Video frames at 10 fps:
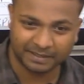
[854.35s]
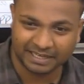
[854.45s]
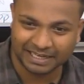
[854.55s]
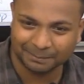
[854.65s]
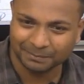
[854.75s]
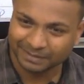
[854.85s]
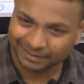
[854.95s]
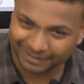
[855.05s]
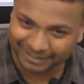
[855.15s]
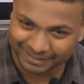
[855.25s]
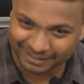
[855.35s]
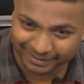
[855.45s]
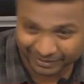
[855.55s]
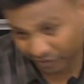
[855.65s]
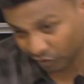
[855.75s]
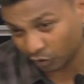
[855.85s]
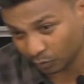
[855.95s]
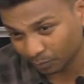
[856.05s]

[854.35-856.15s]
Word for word: काम नहीं आएंगे क्यों